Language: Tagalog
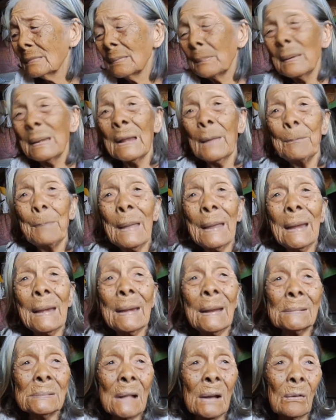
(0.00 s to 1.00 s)

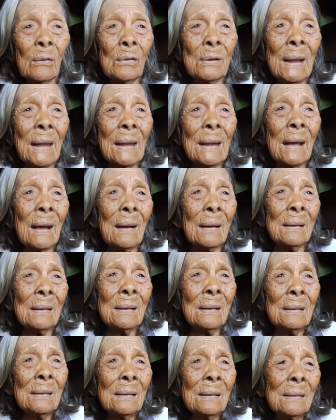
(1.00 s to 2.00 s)
Pinipilit ako nila.
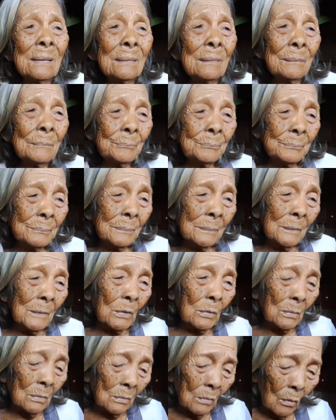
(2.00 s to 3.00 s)

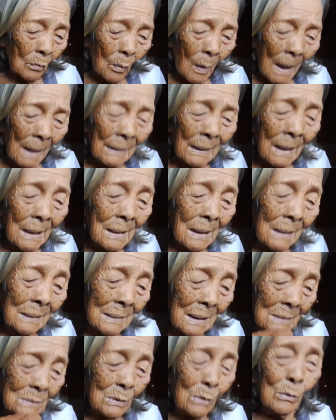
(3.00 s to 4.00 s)
Kumari lang,
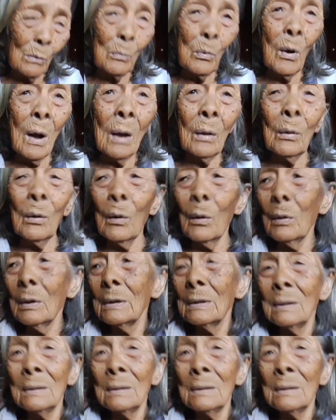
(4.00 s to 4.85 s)
nasa ubo ako.